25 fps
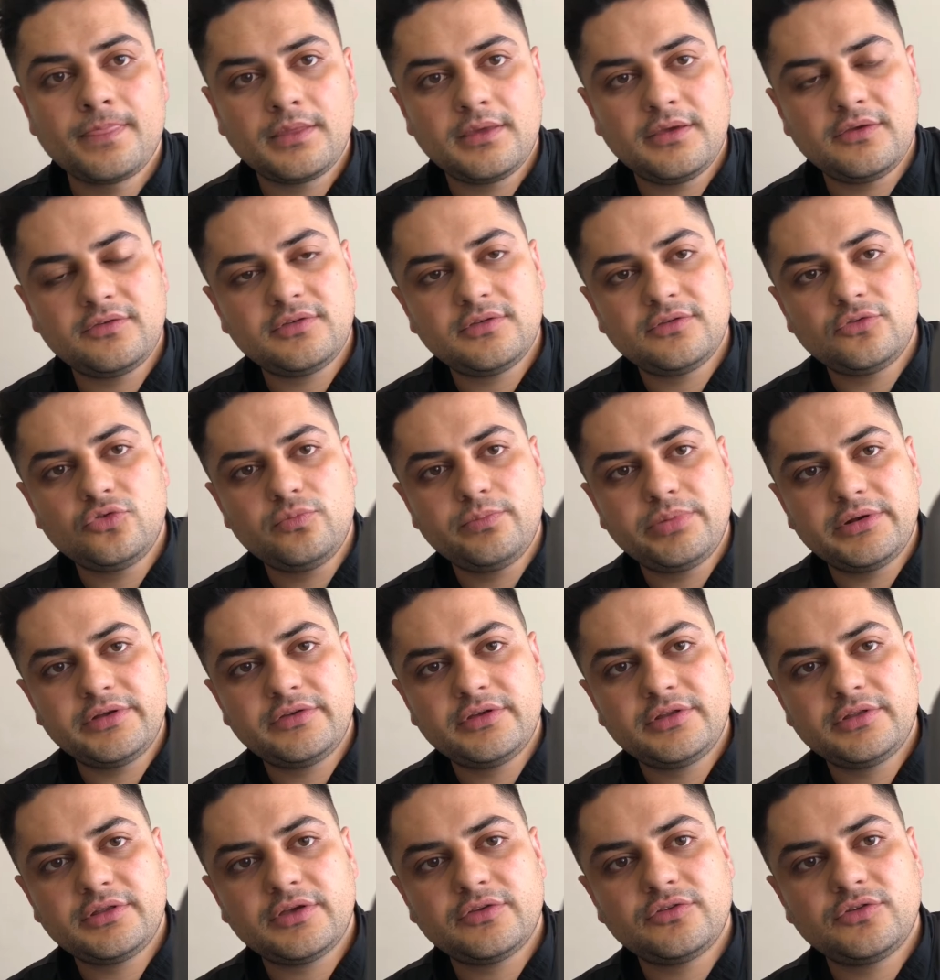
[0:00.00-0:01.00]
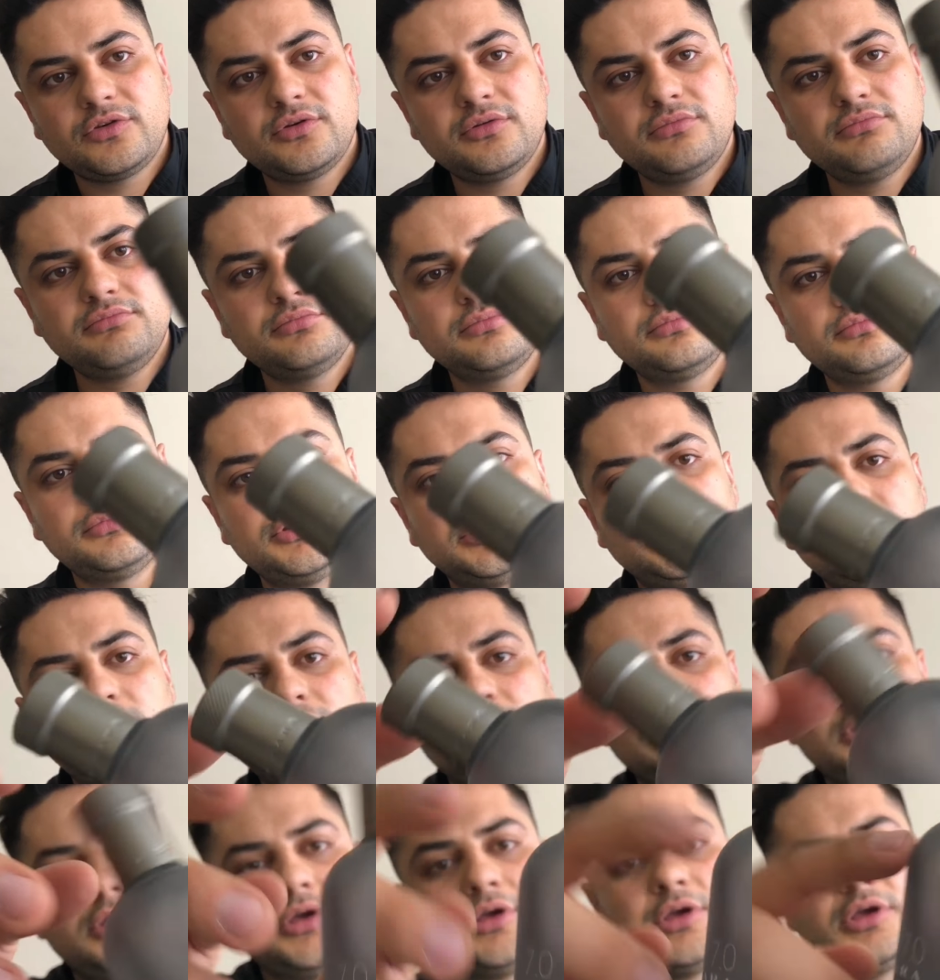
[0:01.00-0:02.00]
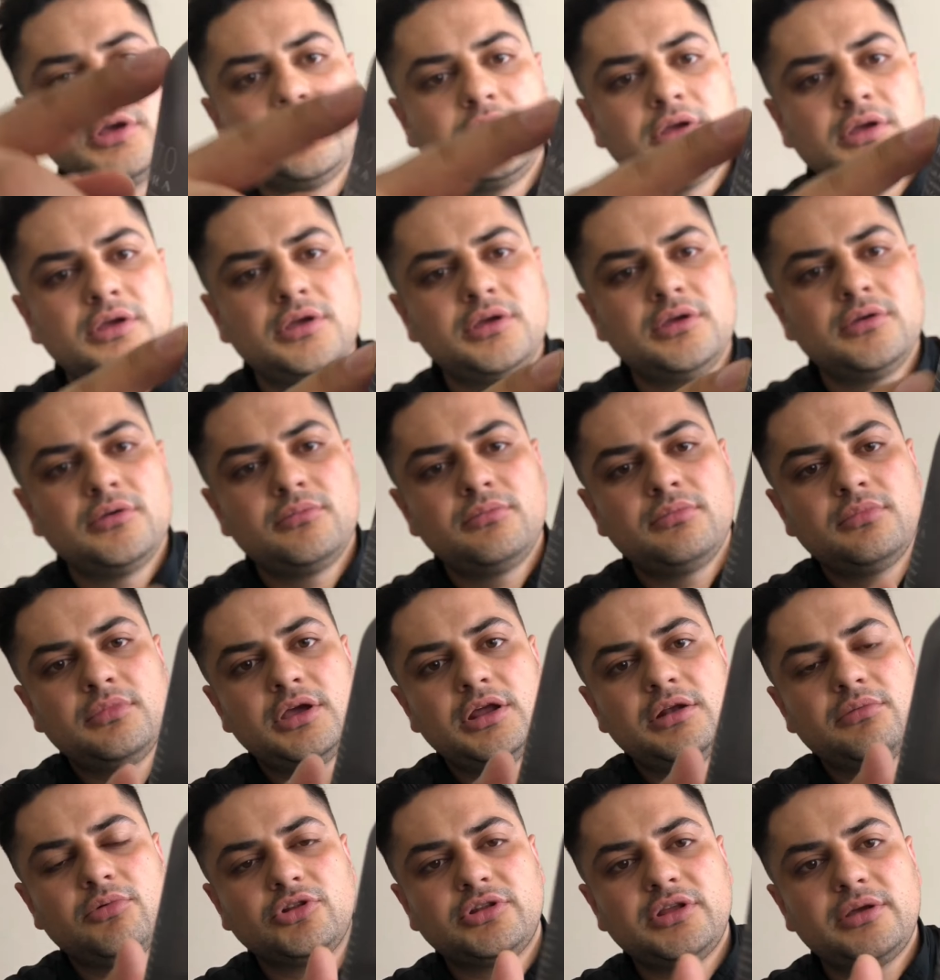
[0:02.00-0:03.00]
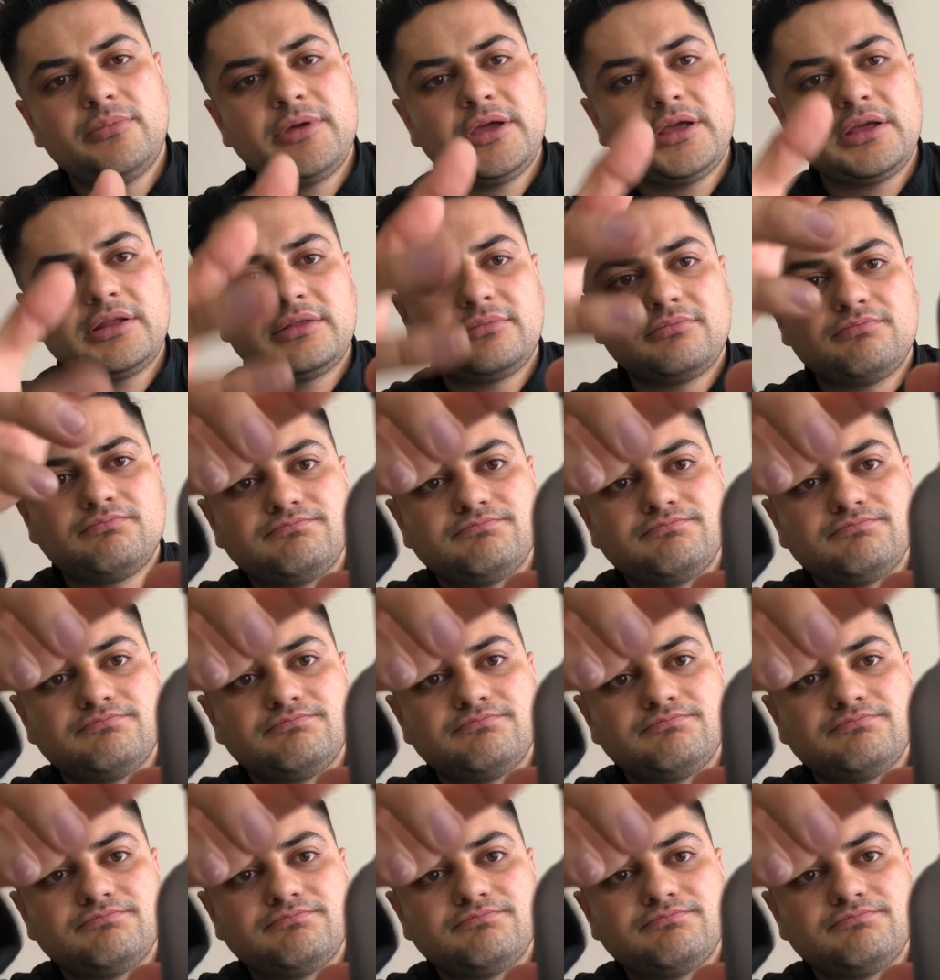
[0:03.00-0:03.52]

Esta es su presentación. El bote me